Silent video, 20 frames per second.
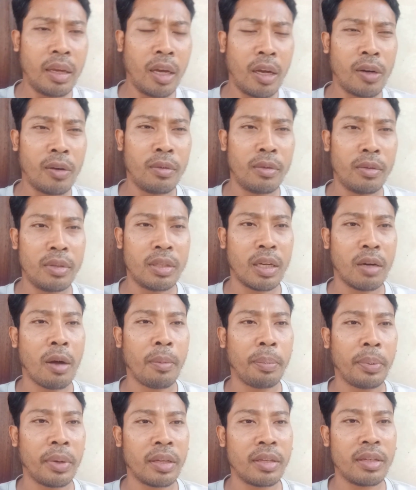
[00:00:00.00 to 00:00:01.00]
kalau
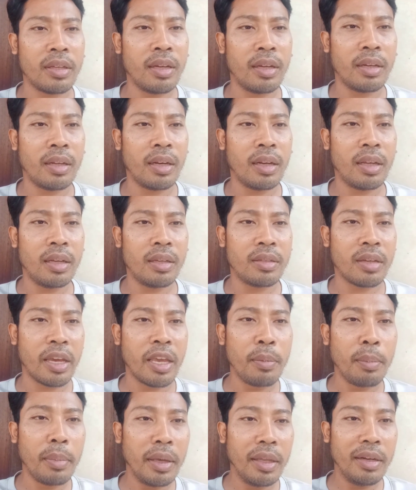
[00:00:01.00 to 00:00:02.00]
cawapresnya adalah
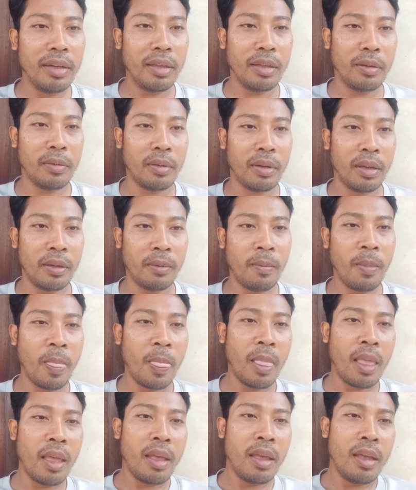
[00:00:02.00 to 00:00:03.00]
Caimin gitu kan
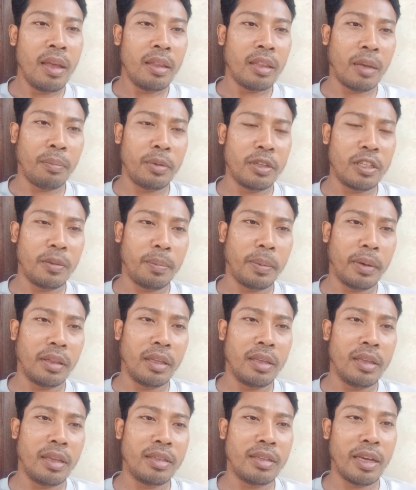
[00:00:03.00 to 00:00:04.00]
tapi
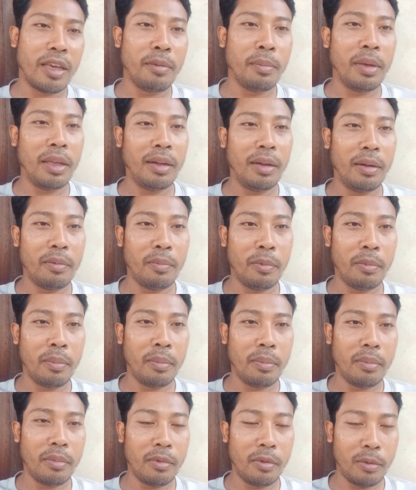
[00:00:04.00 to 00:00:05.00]
sepertinya Caimin
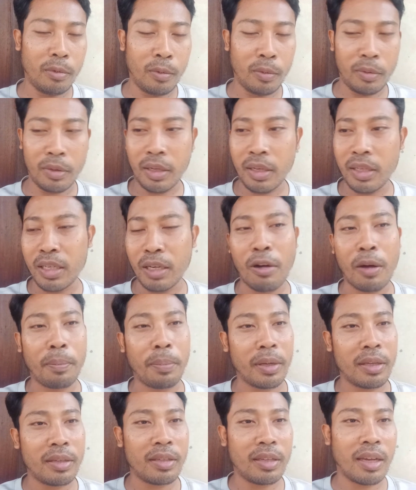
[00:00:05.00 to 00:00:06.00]
untuk jadi
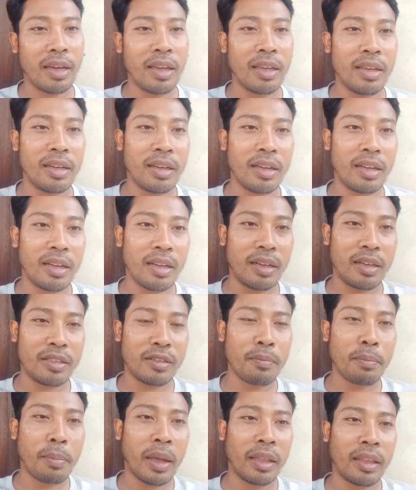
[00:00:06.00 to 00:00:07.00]
cawapres kayaknya
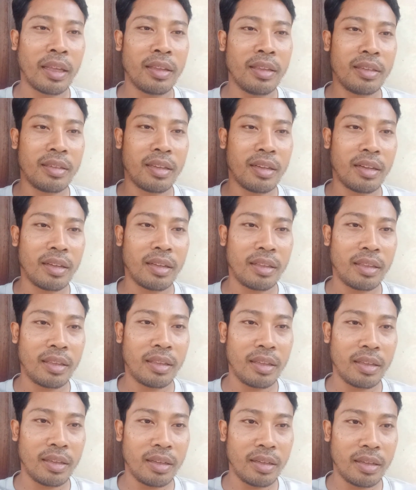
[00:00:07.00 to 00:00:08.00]
kesempatannya sangat
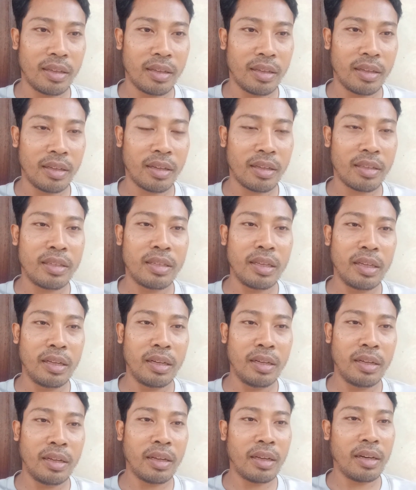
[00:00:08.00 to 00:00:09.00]
uh,
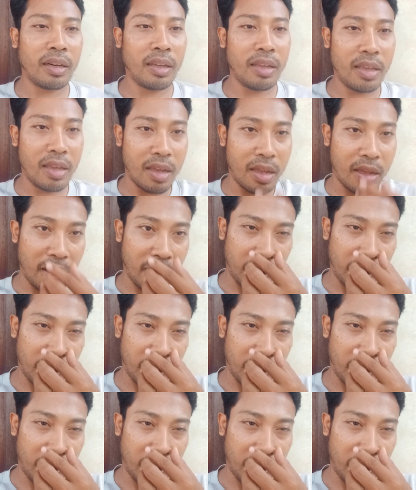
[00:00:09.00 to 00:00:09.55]
kecil karena ya